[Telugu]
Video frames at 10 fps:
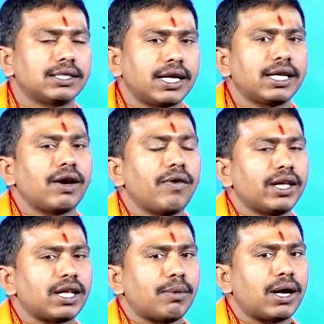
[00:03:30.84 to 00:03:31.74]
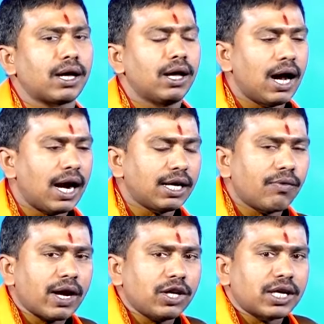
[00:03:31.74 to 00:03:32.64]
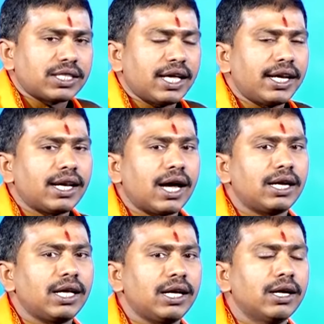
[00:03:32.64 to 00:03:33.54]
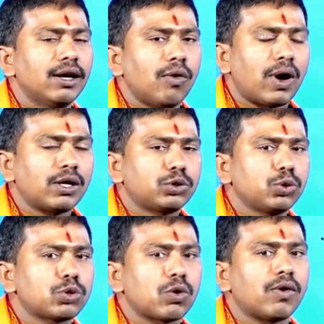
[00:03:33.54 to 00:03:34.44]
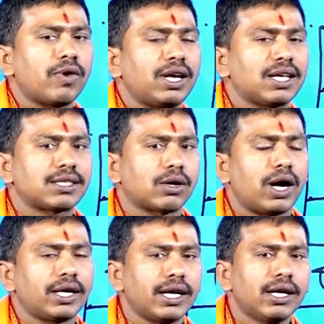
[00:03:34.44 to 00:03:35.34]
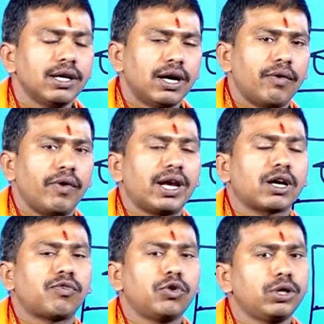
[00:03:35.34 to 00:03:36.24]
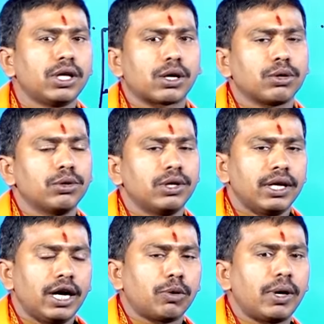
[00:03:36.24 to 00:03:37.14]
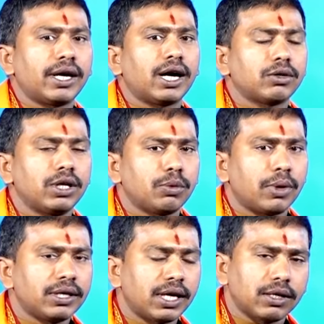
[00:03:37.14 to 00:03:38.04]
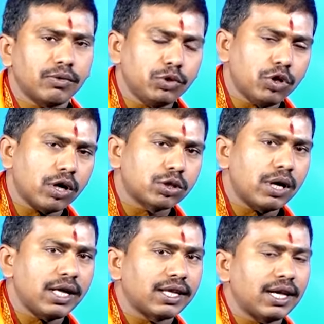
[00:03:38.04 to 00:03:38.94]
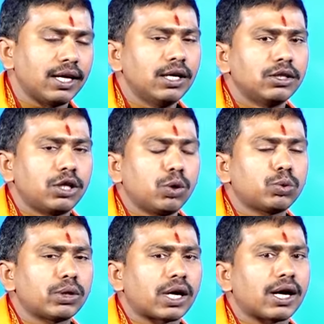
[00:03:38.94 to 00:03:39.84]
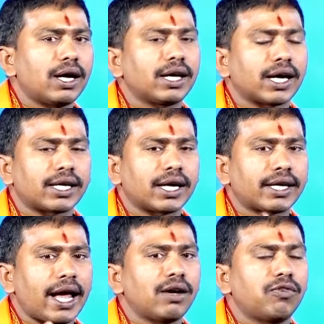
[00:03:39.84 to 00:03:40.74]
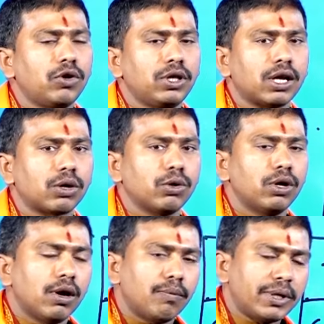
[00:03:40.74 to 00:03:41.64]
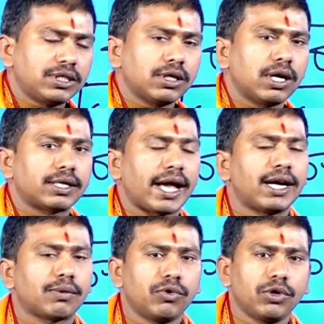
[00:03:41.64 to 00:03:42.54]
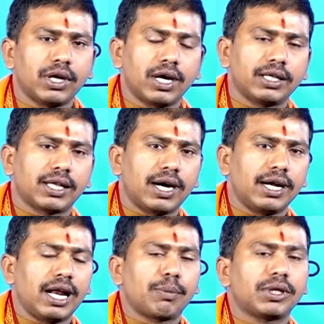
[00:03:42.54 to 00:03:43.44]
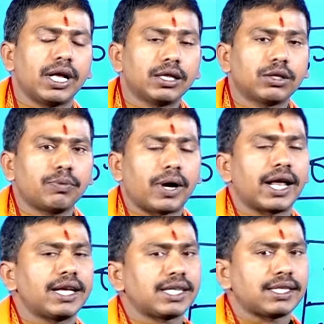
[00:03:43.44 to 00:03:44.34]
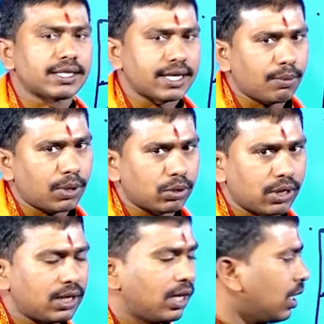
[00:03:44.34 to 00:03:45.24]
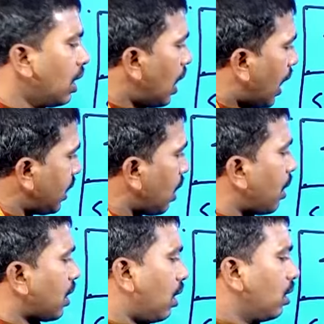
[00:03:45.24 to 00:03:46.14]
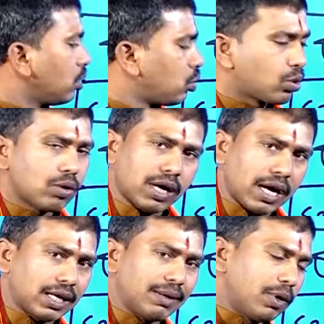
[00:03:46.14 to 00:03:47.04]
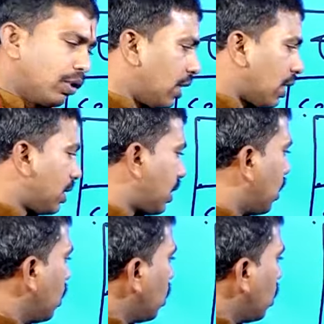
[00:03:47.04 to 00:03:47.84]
సరిగ్గా వేయదనమాట అంటే వాళ్ళ యొక్క శరీరాన్ని వాళ్ళు చూసుకోవడం వదిలేస్తారు అంటే వేలకు ఫుడ్ తినరు ఎటువంటి అటు ఎటువంటి అటు ఉద్యోగస్తులు అయితే తిరుగుతుంటారు కానీ కరెక్ట్గా టైంకి ఫుడ్ తినరు మంచిగా టైంకి ఫుడ్ తిన తినండి లేకపోతే హెల్త్ పాడయ్యే ఛాన్సెస్ కనపడుతున్నది అదేనమాట చూసుకున్నట్టు లగ్నంలో ఉన్నట్లయితే